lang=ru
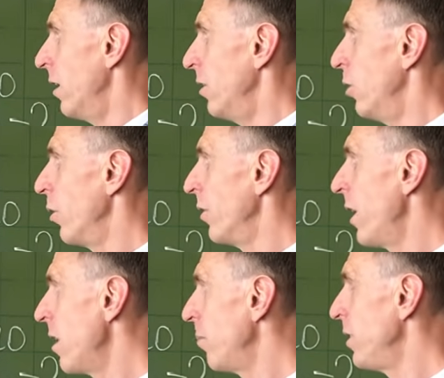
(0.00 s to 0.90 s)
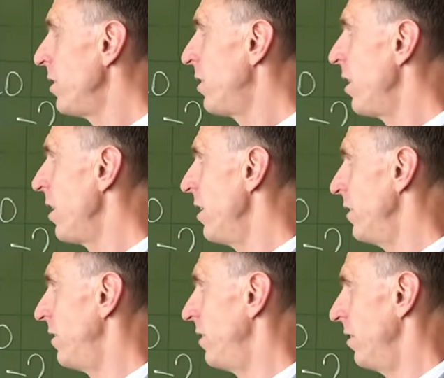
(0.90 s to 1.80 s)
Но нам
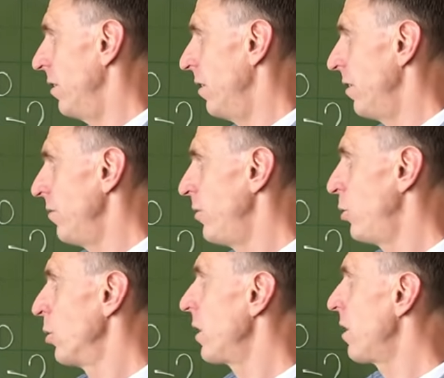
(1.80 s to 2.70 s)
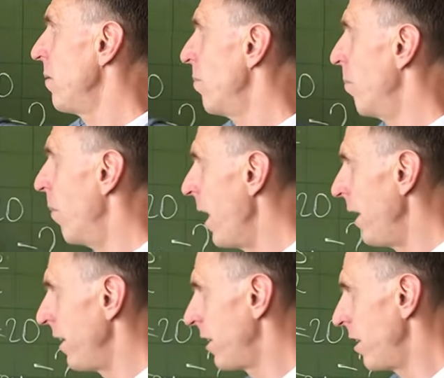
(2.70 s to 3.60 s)
интересен все-таки
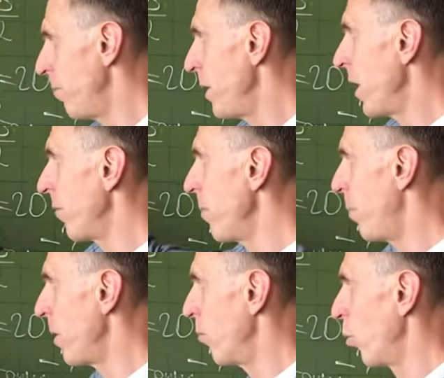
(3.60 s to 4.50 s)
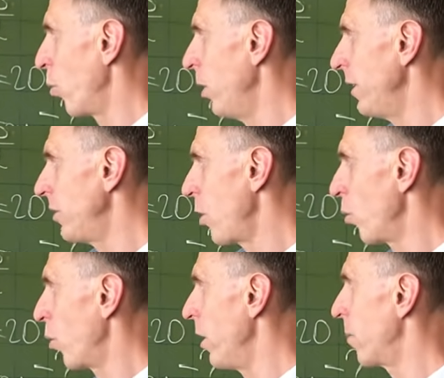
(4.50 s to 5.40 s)
маленький первый прямоугольный
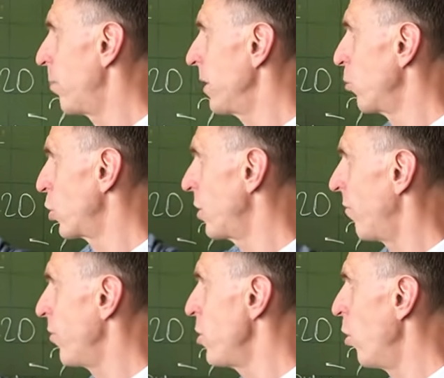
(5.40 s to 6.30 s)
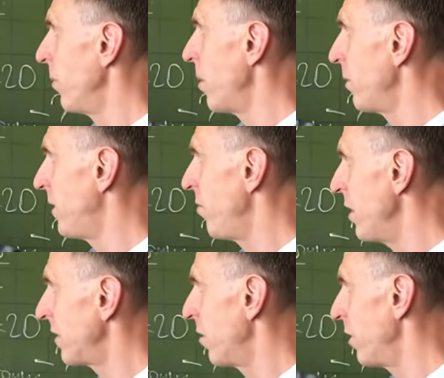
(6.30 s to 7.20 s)
треугольник, потому что в нем нам
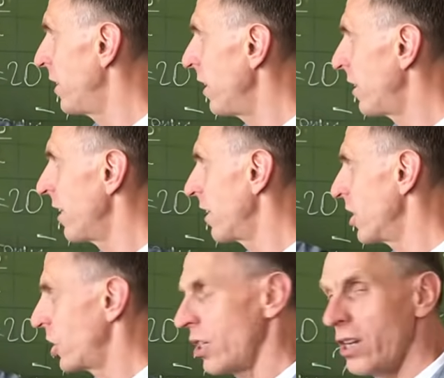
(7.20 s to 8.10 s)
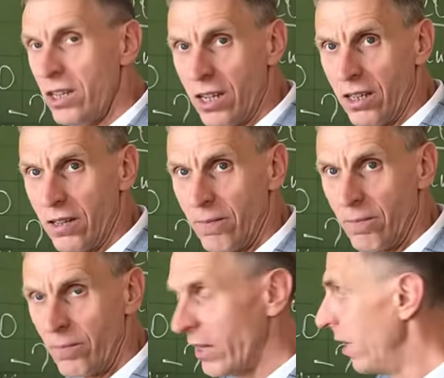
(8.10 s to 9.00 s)
известно вот это отношение.
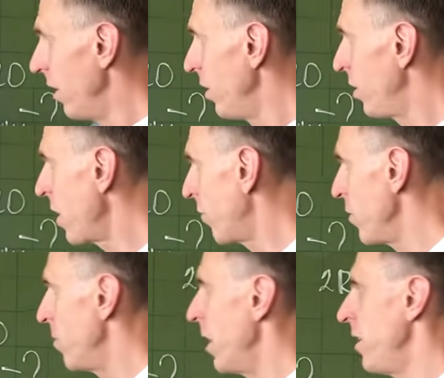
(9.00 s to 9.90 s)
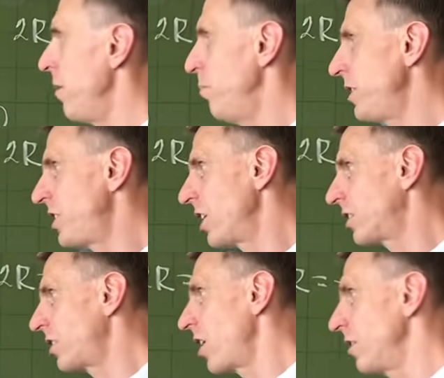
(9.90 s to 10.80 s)
Итак, внимание,
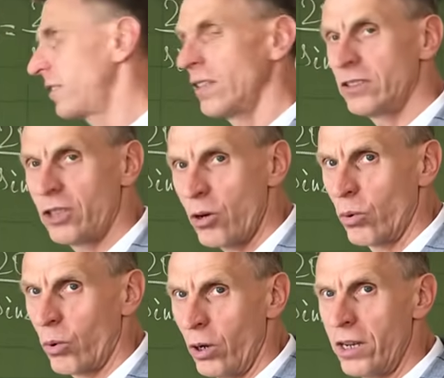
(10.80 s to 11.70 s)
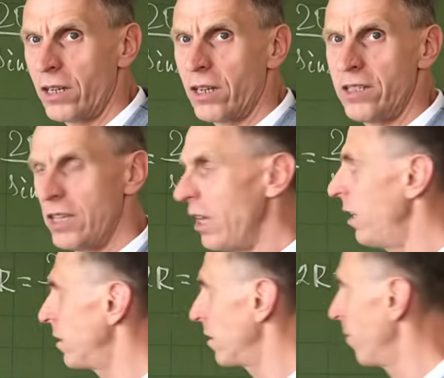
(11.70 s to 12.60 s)
биссектриса треугольника
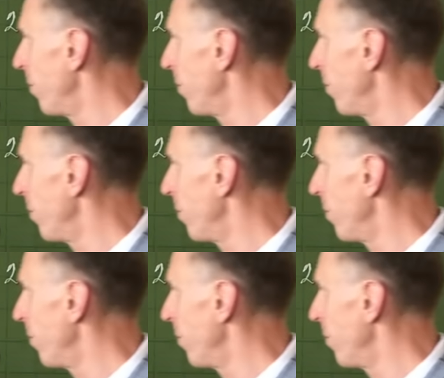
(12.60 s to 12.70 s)
делит